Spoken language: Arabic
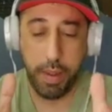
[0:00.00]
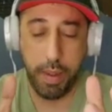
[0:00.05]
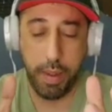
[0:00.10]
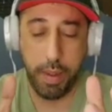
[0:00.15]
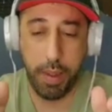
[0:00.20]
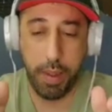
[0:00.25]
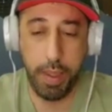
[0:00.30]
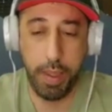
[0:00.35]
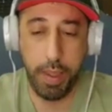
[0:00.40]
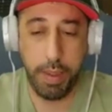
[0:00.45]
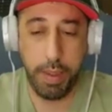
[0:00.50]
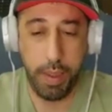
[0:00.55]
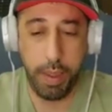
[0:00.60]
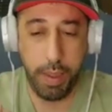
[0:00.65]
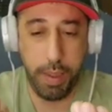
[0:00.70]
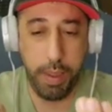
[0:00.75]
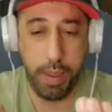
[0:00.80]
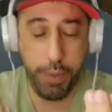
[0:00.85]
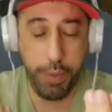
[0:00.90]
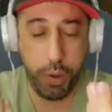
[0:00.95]
عيد
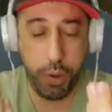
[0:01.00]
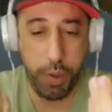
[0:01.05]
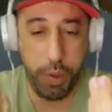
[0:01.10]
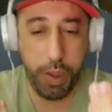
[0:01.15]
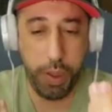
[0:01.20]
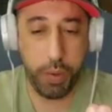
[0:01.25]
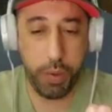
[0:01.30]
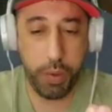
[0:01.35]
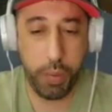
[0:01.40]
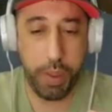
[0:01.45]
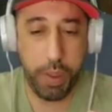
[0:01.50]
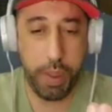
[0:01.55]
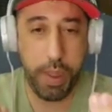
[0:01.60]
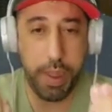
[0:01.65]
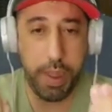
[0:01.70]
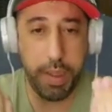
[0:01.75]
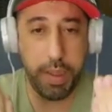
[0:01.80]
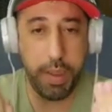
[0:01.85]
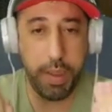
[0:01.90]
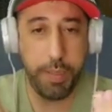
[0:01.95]
الحلم شوي شوي
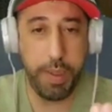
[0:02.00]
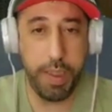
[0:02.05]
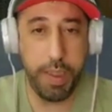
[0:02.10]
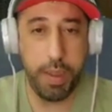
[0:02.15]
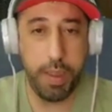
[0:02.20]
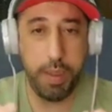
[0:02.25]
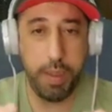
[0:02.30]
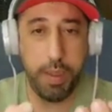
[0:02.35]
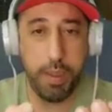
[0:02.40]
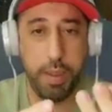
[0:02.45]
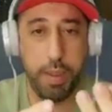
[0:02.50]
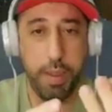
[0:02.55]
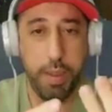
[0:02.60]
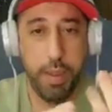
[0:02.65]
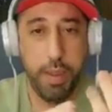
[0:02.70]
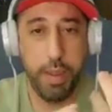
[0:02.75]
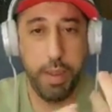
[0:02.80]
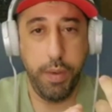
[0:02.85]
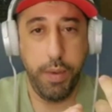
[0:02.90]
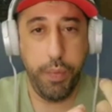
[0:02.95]
ركزي معي
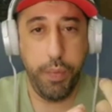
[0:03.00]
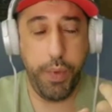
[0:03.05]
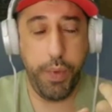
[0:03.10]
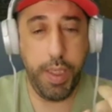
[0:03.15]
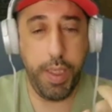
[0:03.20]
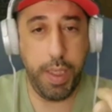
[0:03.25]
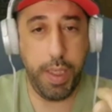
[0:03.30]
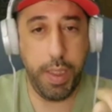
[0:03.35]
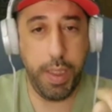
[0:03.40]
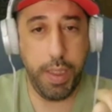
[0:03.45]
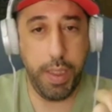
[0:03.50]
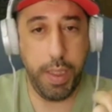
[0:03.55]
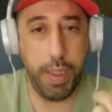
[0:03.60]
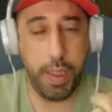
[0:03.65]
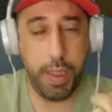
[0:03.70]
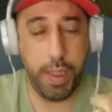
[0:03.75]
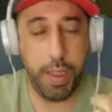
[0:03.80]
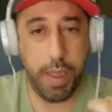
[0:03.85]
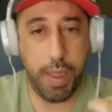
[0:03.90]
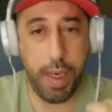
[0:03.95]
في عندنا
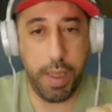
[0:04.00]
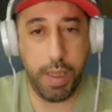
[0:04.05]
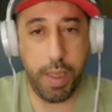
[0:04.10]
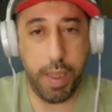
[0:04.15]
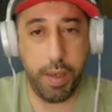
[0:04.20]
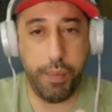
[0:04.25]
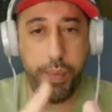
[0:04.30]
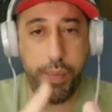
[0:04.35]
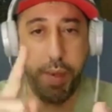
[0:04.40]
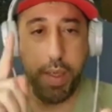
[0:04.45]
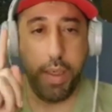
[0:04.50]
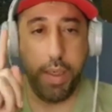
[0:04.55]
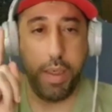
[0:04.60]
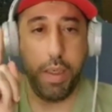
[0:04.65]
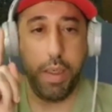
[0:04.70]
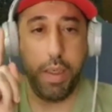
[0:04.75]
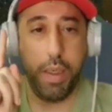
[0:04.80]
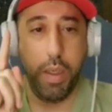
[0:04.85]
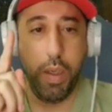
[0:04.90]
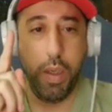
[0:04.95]
ثلاث خرفان
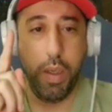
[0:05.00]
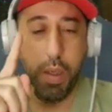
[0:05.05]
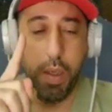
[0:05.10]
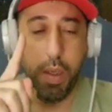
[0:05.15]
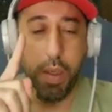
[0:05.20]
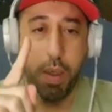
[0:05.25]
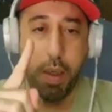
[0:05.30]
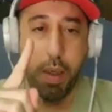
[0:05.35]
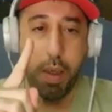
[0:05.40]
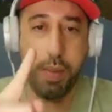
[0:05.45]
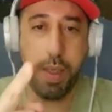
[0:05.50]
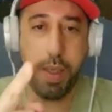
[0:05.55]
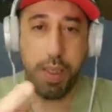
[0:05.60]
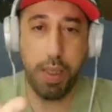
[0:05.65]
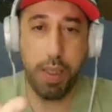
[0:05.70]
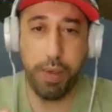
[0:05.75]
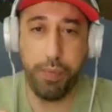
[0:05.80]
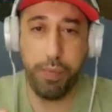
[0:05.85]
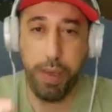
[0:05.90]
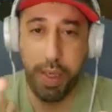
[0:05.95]
الثلاث
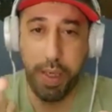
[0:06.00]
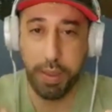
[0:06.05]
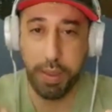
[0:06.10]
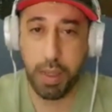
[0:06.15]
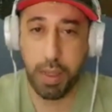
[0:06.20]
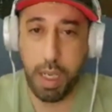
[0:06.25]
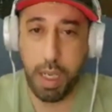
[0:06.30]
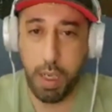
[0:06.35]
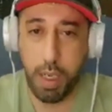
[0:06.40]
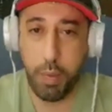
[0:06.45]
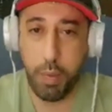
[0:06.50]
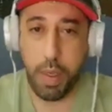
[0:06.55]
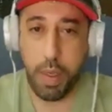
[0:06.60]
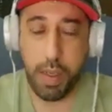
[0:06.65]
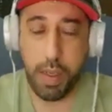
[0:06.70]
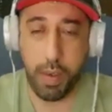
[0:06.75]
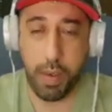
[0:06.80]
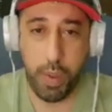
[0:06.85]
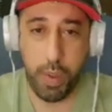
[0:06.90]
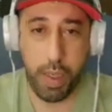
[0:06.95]
خرفان أيوه. اشتراهم ولا
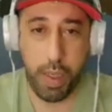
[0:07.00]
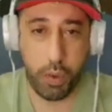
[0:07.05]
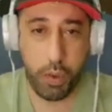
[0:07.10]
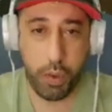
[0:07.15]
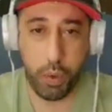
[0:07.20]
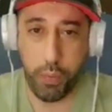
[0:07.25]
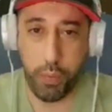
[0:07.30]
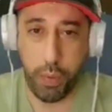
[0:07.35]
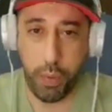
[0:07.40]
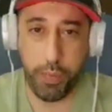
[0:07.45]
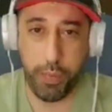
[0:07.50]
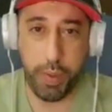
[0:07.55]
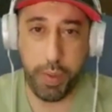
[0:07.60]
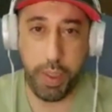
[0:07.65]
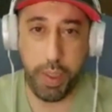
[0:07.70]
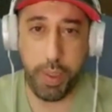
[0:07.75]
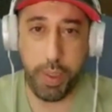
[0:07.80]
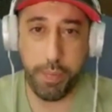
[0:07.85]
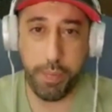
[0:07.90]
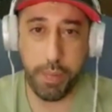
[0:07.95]
ولا اشوفهم في
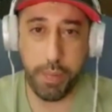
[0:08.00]
الحلم؟